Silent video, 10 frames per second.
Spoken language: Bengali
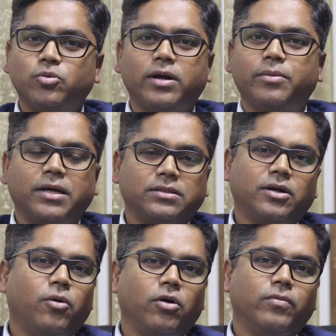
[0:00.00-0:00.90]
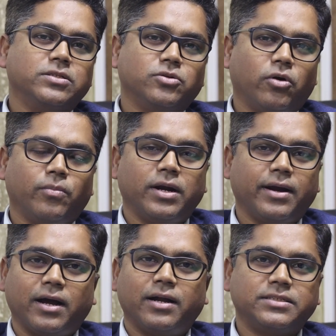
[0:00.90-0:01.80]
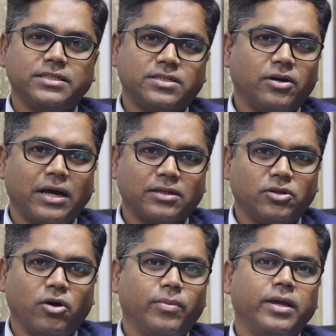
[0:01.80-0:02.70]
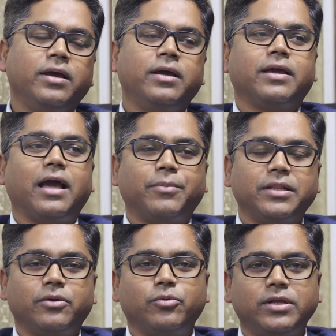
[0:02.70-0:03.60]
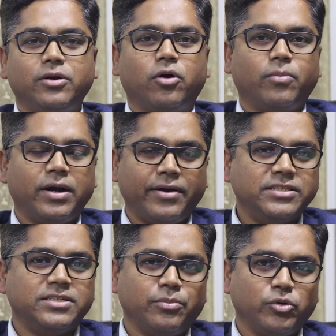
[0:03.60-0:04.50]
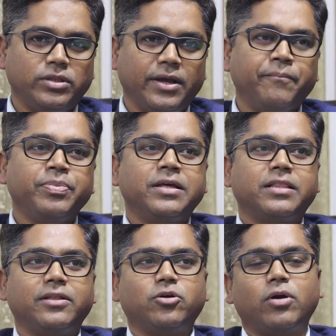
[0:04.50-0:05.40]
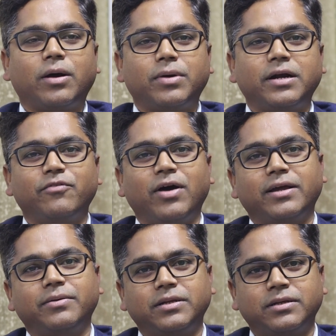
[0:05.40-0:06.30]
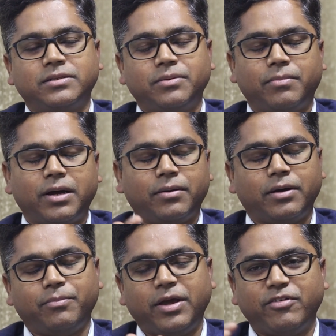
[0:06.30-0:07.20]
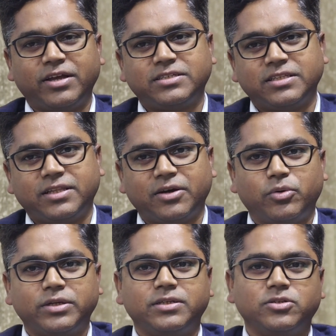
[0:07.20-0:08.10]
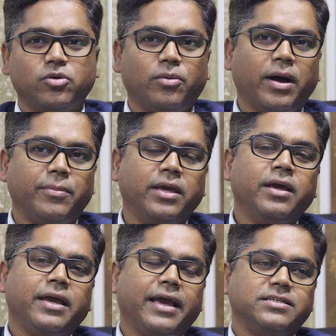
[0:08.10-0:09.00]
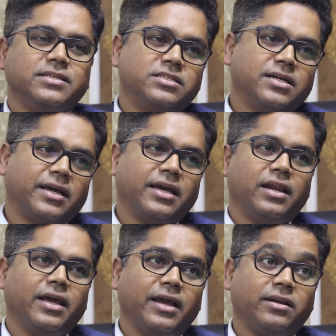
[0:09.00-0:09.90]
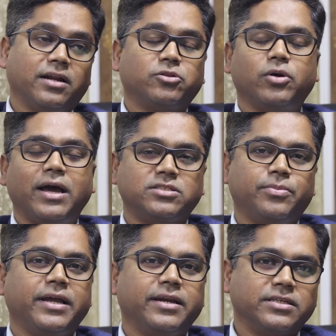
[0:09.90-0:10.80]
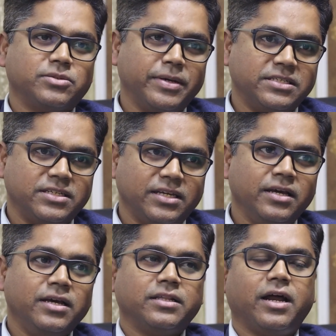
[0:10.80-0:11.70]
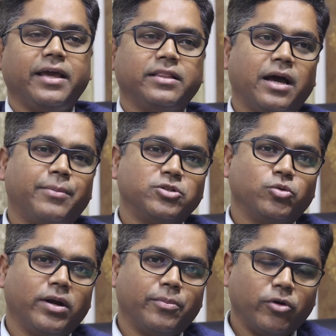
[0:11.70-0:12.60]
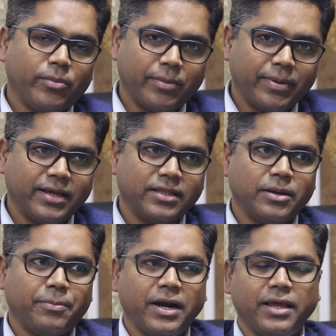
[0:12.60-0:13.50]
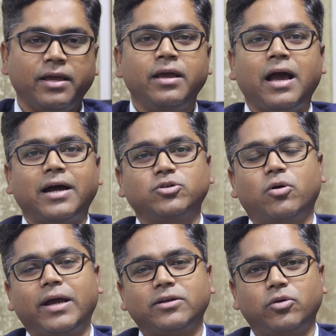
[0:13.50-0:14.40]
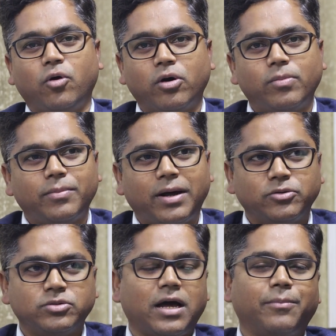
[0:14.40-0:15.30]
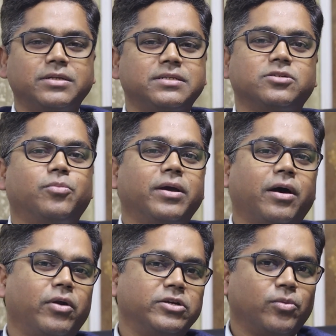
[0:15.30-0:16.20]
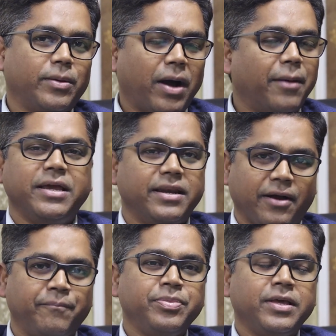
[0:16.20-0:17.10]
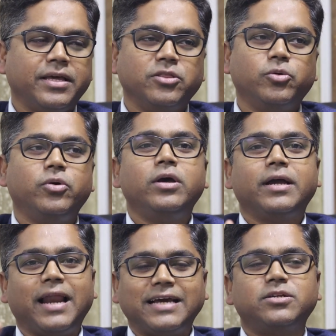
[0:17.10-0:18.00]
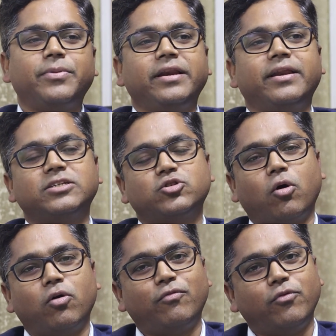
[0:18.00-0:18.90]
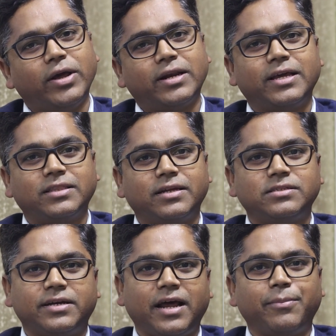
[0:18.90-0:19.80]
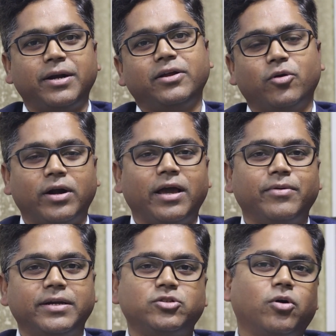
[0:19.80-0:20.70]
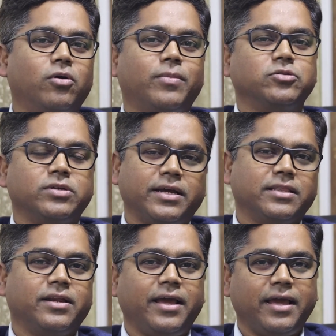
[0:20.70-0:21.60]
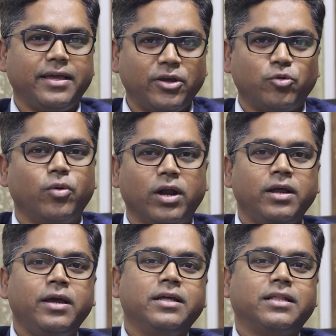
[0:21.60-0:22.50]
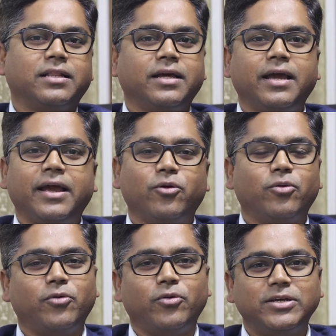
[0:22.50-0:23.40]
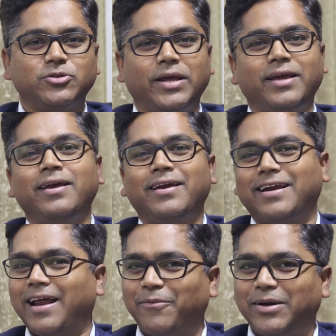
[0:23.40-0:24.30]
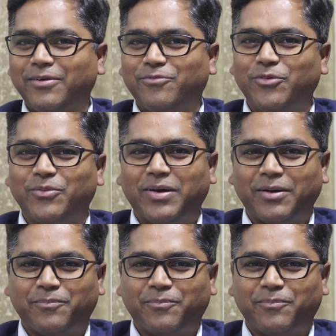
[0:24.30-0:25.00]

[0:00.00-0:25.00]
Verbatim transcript: সুগারের মাত্রাটা অলওয়েজ নর্মাল রাখার চেষ্টা রাখতে হবে কি আমাদের উইদিন নর্মাল রেঞ্জের মধ্যে তাই তখন আমরা ডিভাই ভেবে চিন্তে করে জিনিসগুলো ভাবি এই জিনিসটা খেলে এটার তো গ্লাইসেমিক ইন্ডেক্স বেশি তাহলে এতে আমার সুগারের পরিমাণ বেড়ে যেতে পারে আর যখন একজন নর্মাল মানুষ আমরা সেসব নিয়ে অনেক সময় ভাবি না কিন্তু গ্লাইসেমিক ইন্ডেক্স সকল ফুডের ক্ষেত্রে সে ডায়াবেটিক নন ডায়াবেটিক সকল মানুষের ক্ষেত্রে ইকুয়াল তাতে এরকম কোনো কিছু নেই কি ডায়াবেটিক ফুড